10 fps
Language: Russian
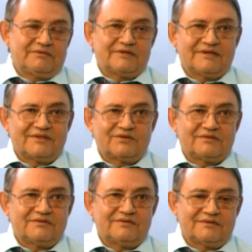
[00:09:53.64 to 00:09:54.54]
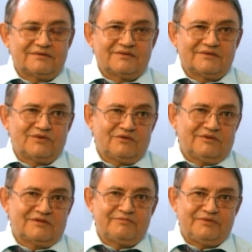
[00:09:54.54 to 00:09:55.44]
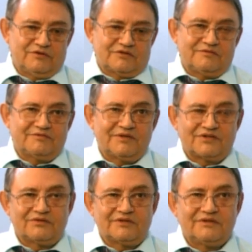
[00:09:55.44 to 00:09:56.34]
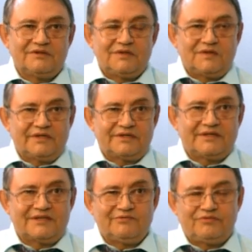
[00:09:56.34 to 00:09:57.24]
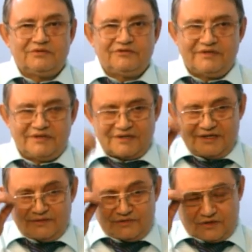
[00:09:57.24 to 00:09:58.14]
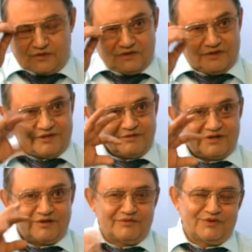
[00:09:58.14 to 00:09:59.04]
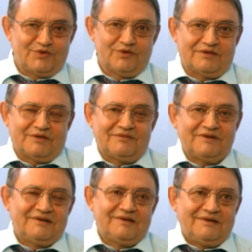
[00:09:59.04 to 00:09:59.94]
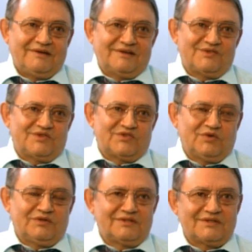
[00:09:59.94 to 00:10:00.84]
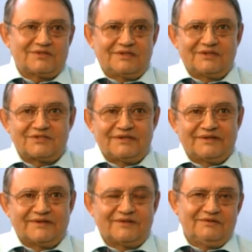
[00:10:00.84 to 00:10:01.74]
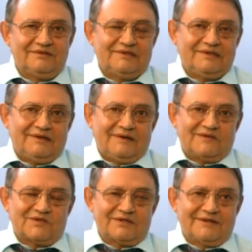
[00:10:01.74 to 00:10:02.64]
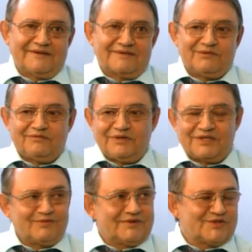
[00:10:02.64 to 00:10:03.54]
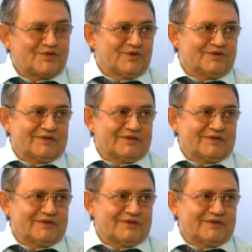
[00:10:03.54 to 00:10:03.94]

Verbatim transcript: понятно, что я думаю, это плюс сплошной. Хотя там по федеральным законам там рекомендуют там концессионные соглашения, но, к сожалению, там по этим концессионным